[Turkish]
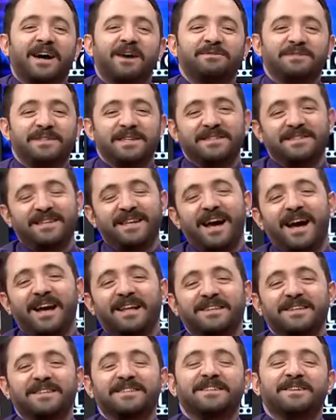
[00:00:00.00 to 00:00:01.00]
tavsiyesiyle
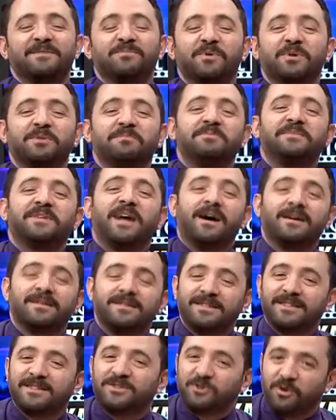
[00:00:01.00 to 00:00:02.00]
altyazı yapalım.
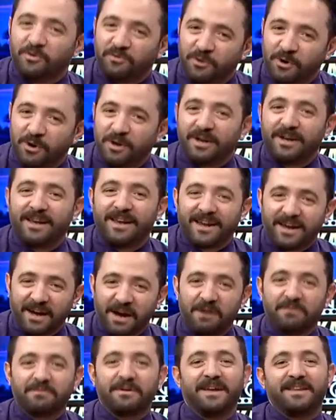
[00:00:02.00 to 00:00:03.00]
Taksi şoförleriyle
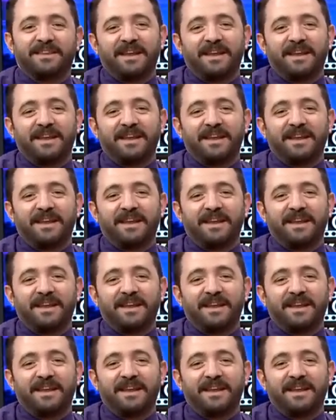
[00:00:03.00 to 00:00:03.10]
kavga